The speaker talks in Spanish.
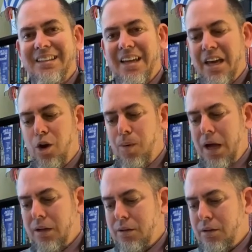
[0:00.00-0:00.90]
de
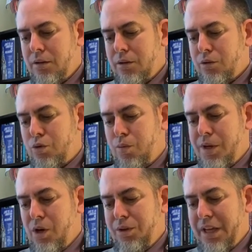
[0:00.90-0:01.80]
Jehová
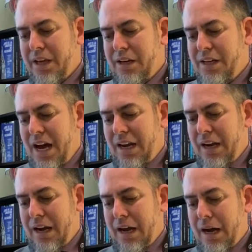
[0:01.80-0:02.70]
subió de
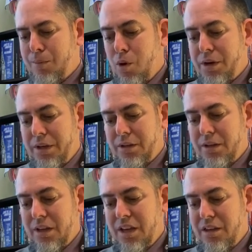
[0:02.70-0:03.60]
Gilgal a
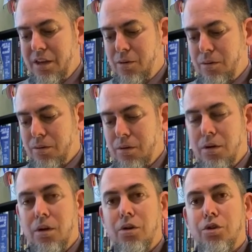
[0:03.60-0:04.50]
Boquim, y dijo,
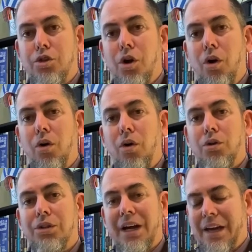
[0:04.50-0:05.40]
yo
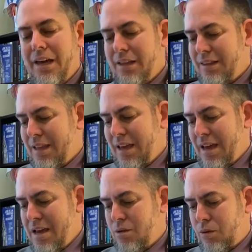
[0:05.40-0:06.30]
os saqué de
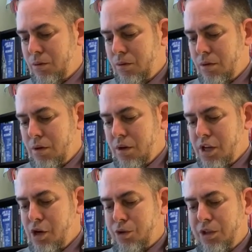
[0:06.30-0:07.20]
Egipto
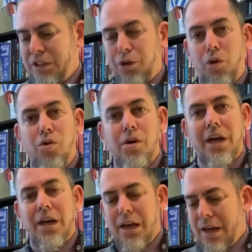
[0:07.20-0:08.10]
y os
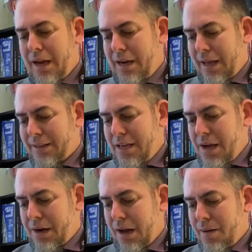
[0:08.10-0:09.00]
introduje en la
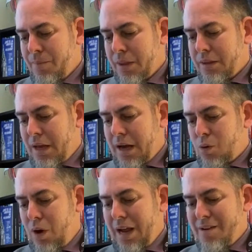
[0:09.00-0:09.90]
tierra de la
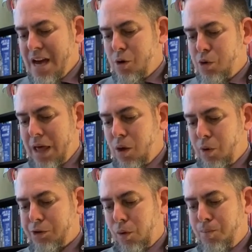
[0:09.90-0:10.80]
cual había jurado a
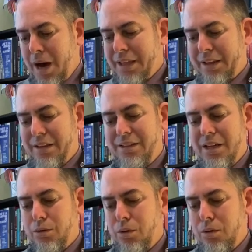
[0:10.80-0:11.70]
vuestros padres
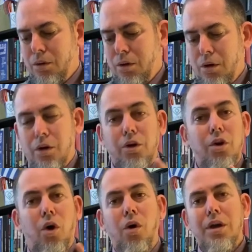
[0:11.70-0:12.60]
diciendo,
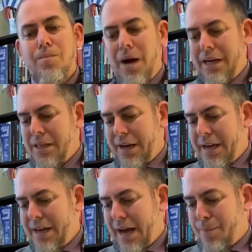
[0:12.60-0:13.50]
no
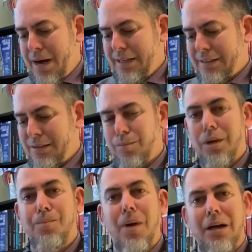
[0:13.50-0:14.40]
invalidaré jamás
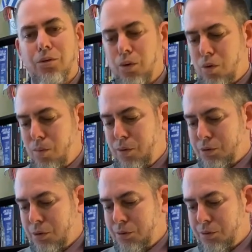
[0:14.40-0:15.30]
mi pacto con
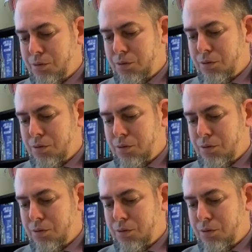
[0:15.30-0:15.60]
vosotros.